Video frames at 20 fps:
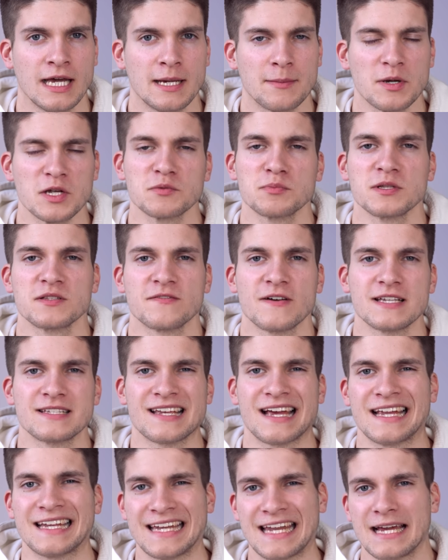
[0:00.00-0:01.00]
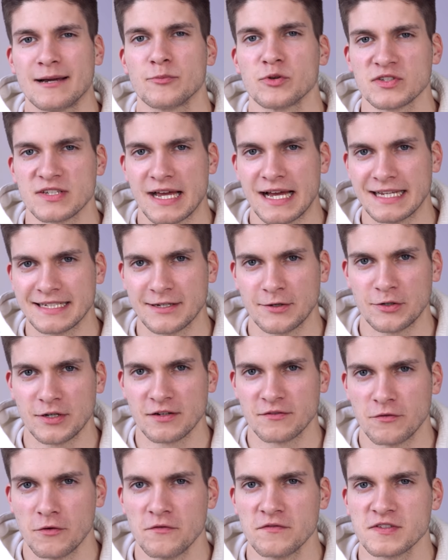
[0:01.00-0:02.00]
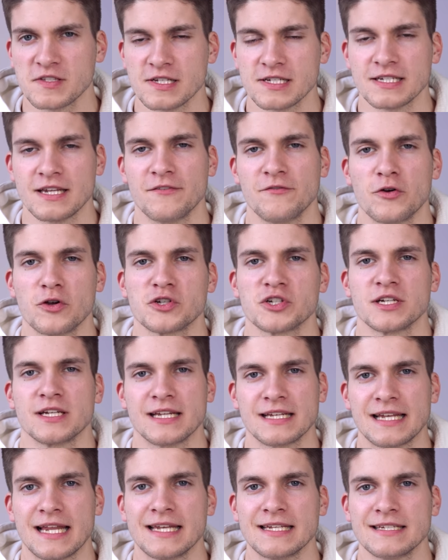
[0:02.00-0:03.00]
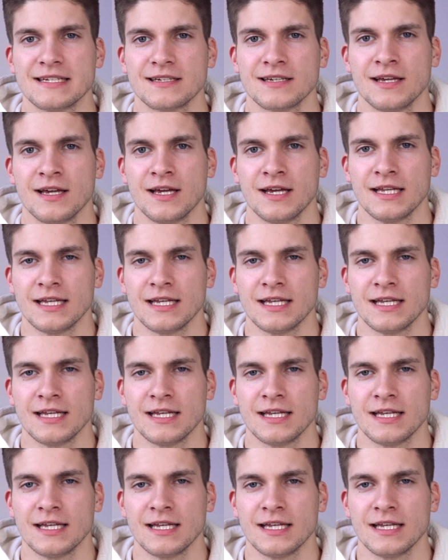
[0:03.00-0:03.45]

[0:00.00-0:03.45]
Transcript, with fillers: beispielsweise ein Airbus A350 der Virgin Atlantic,